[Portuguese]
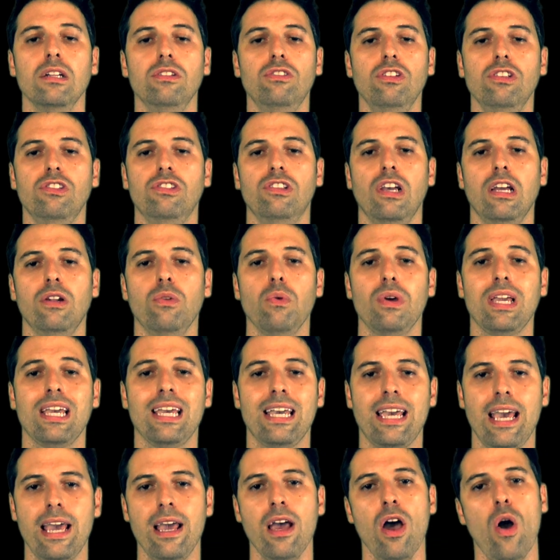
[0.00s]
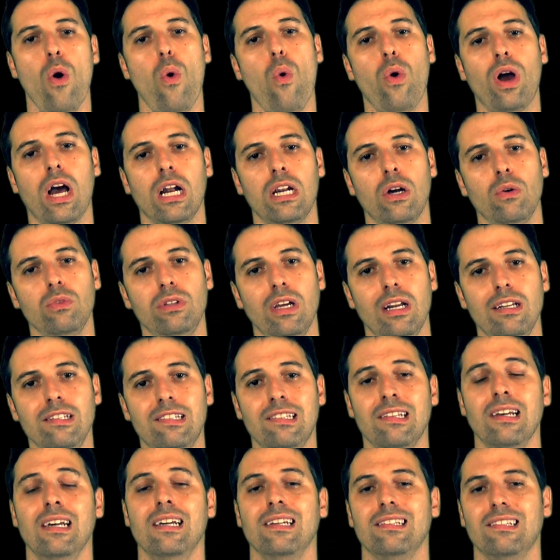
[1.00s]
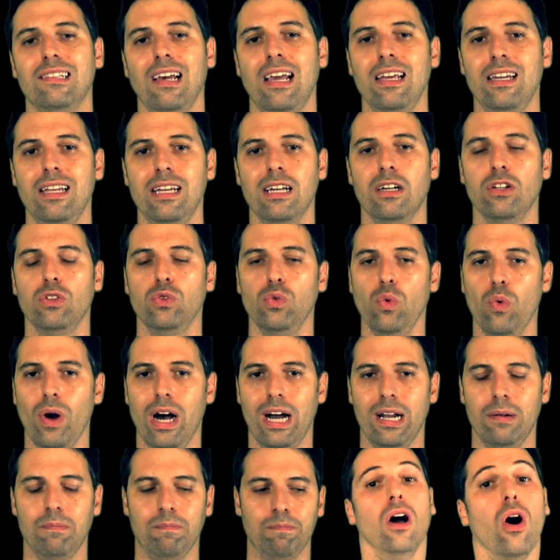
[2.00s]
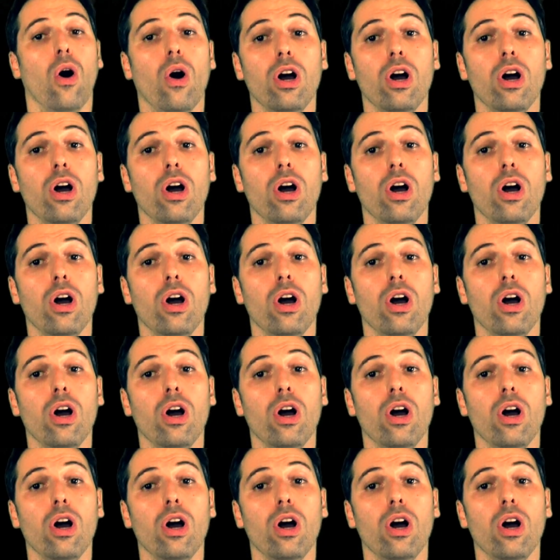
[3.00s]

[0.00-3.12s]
dizendo que o canal deles sairia do ar.